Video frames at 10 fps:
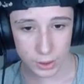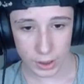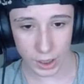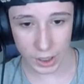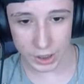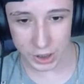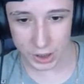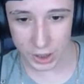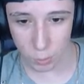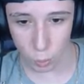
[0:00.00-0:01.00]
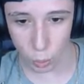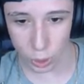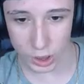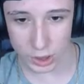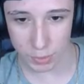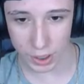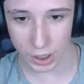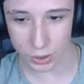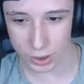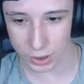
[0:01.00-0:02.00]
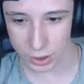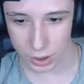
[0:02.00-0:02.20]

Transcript: Galera, a gente tem muita esmeralda.